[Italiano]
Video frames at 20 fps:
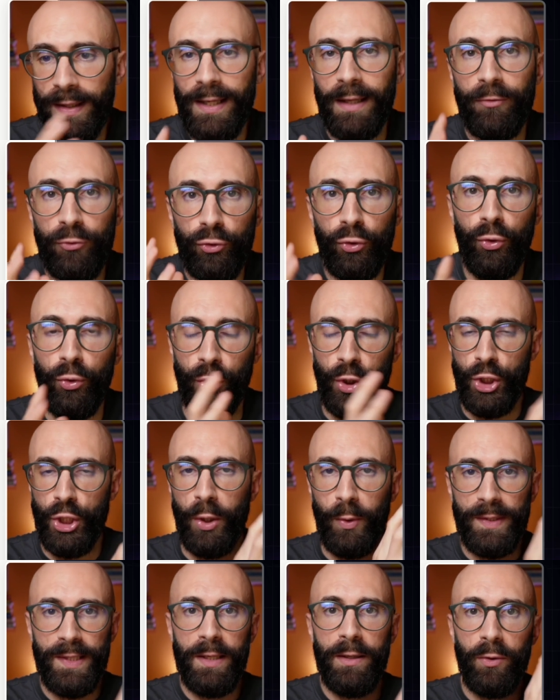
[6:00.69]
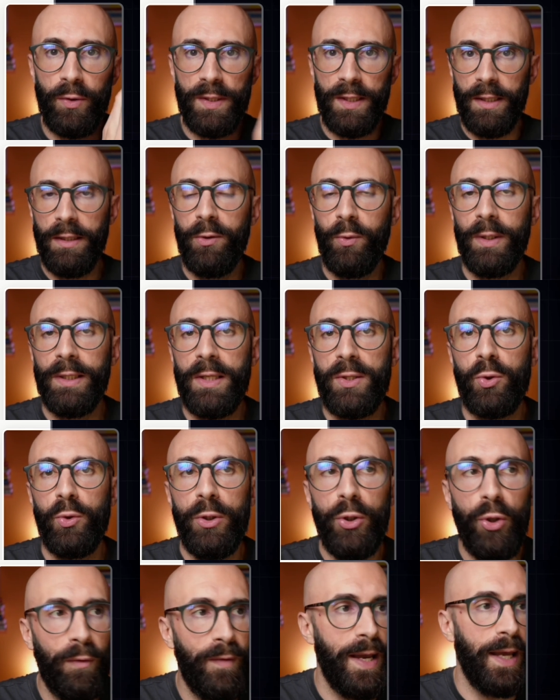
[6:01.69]
vari attori, cioè questa è una cosa che riguarda solo
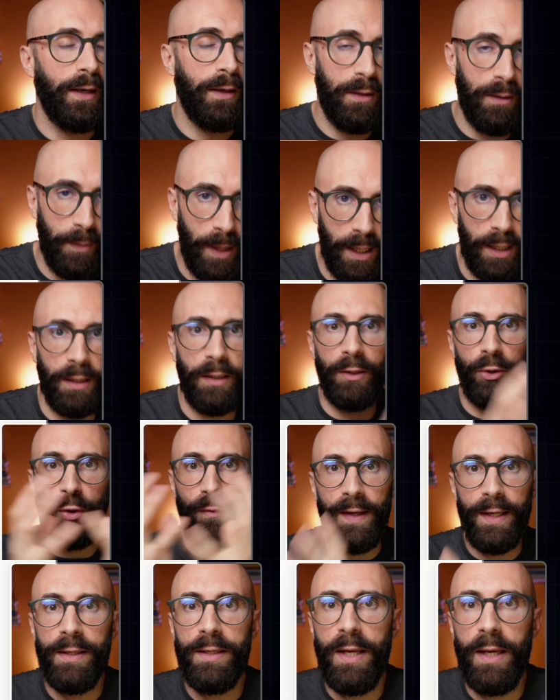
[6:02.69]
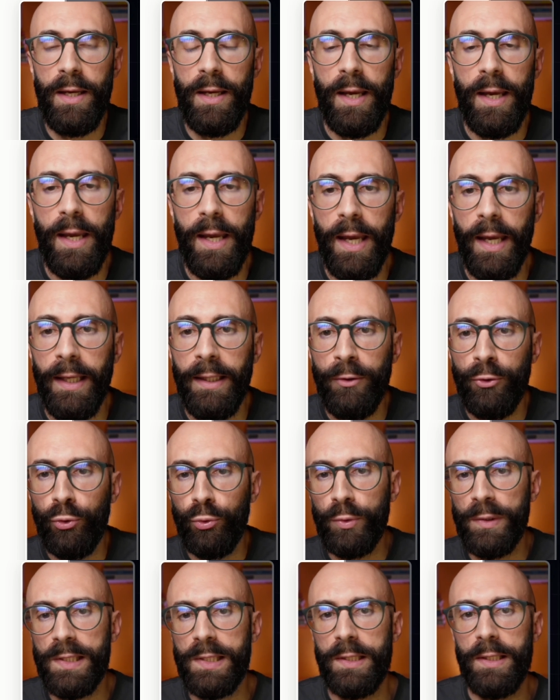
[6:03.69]
i governi, ma governi e,
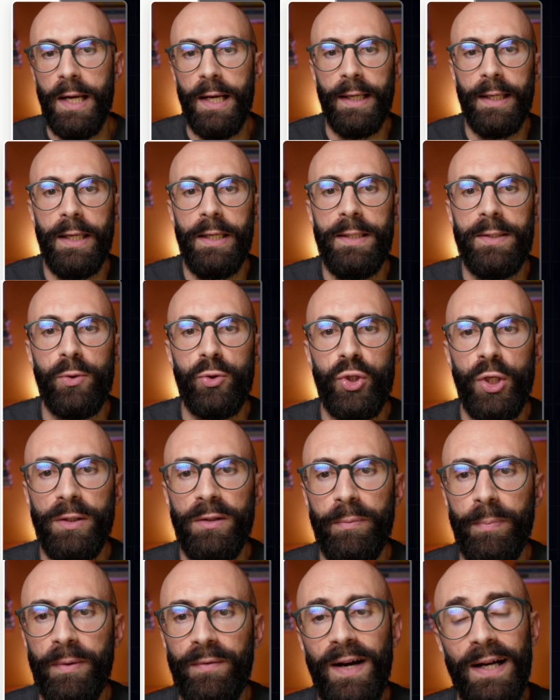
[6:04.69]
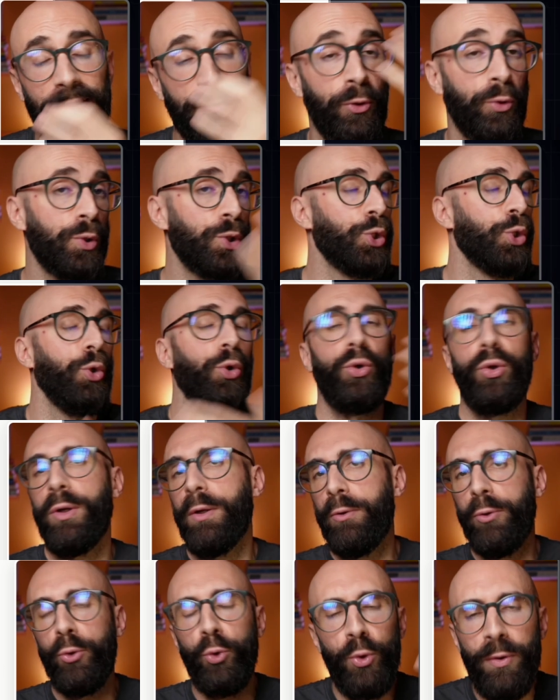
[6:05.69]
industria, anche i soggetti privati, non solo
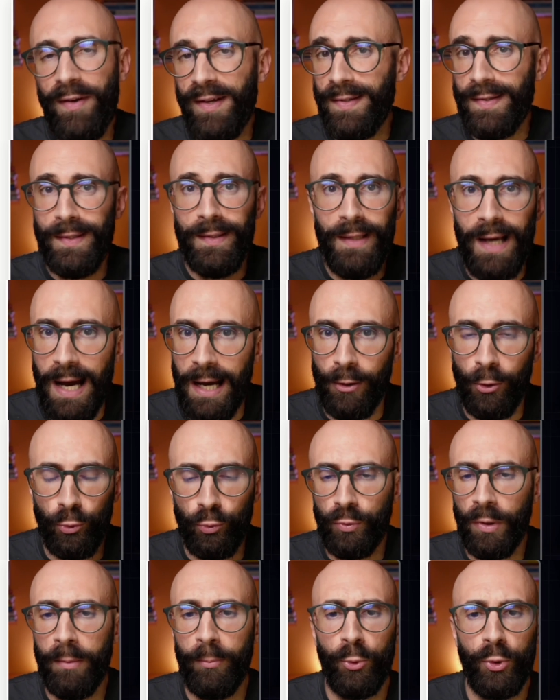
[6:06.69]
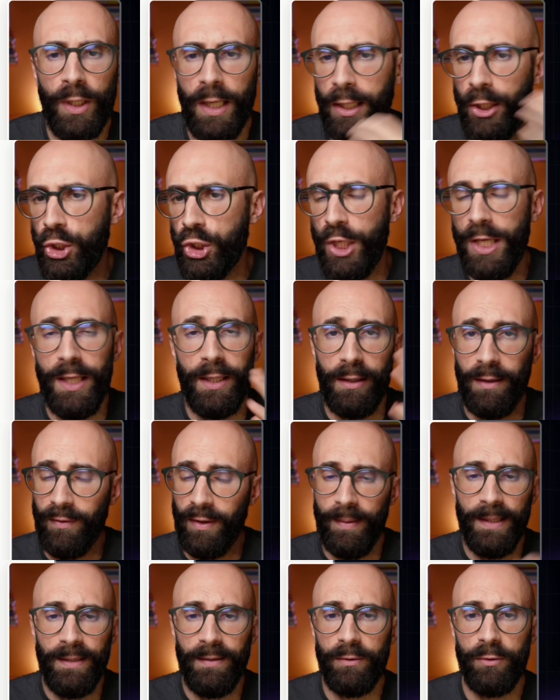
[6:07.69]
l'università, non tutto il mondo della ricerca,
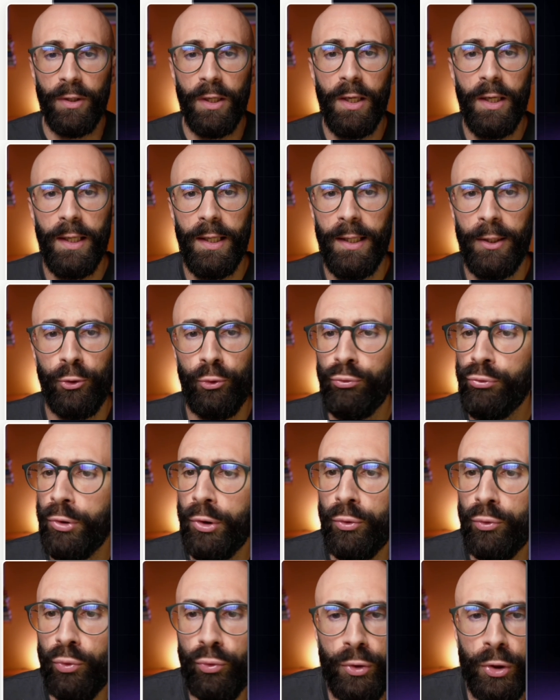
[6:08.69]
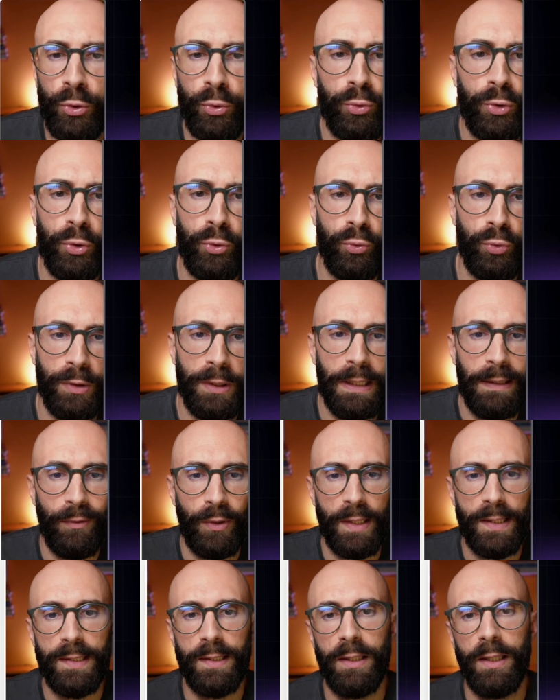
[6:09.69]
veramente tutti, tutti, tutti, tutti
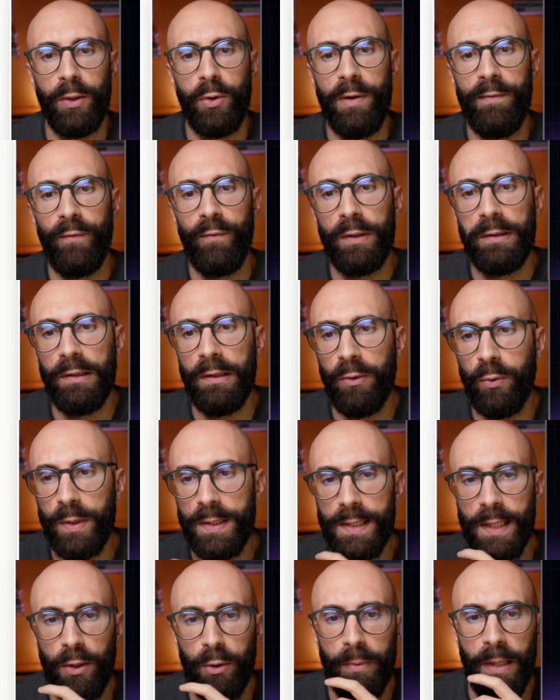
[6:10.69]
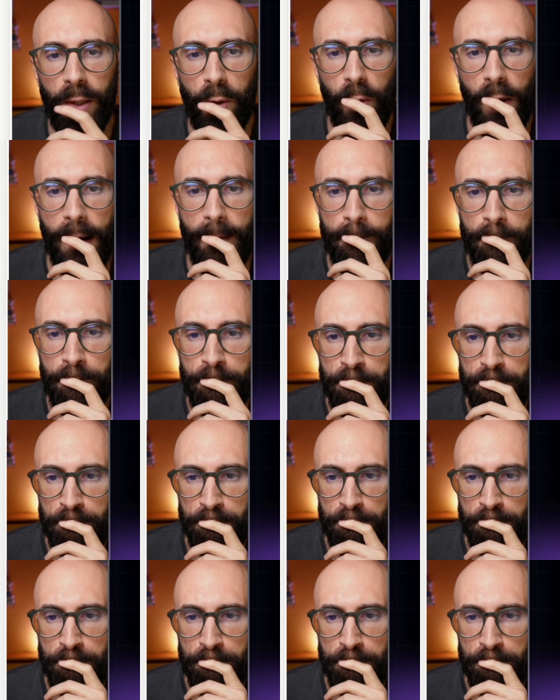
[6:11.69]
devono essere coinvolti in questa roba qua.